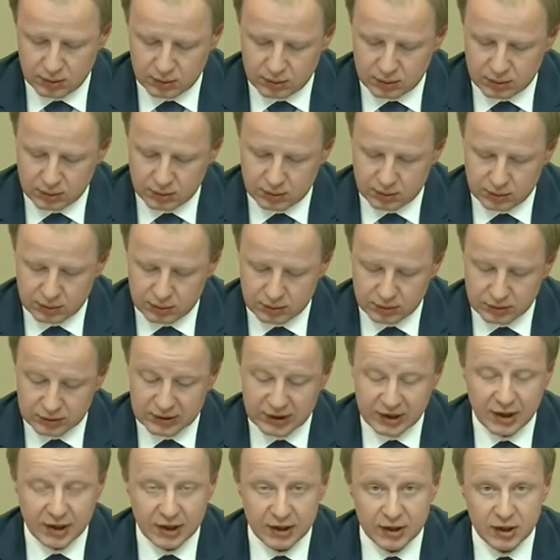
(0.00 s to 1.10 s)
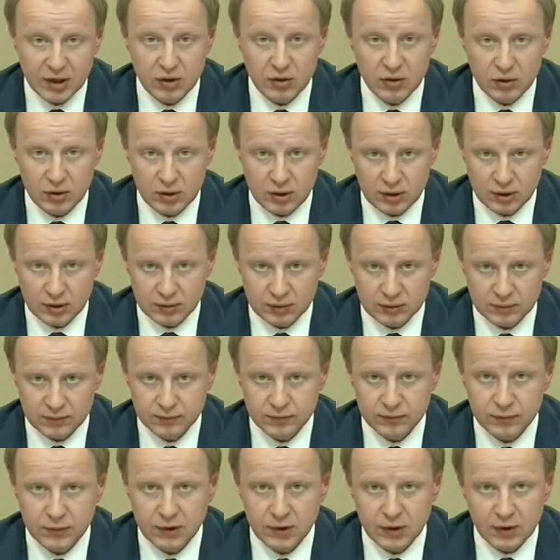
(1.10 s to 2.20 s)
э, закрытия ее нет.
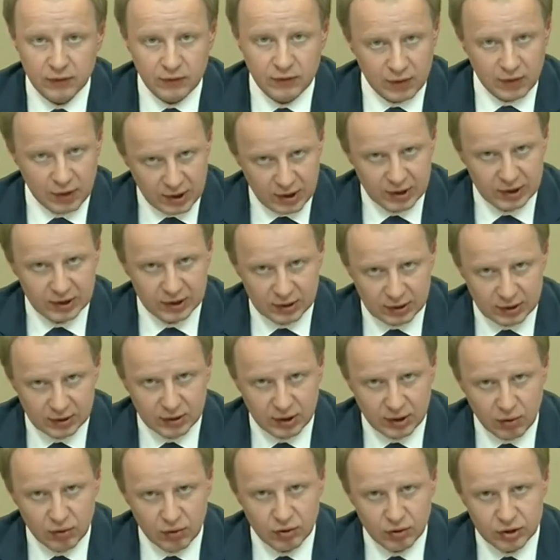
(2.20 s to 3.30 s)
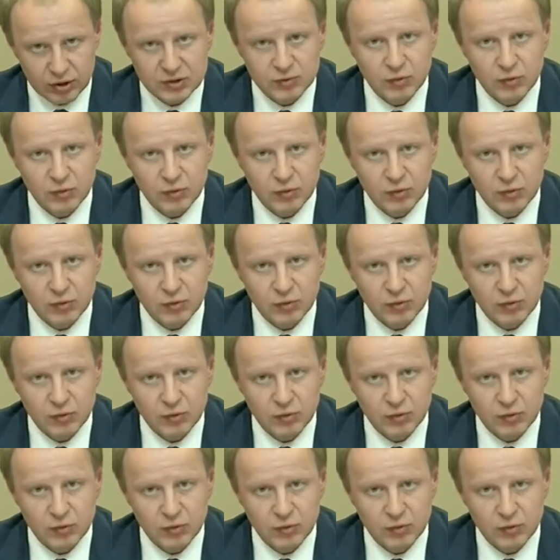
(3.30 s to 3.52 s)
Вероятно, какой-то сбой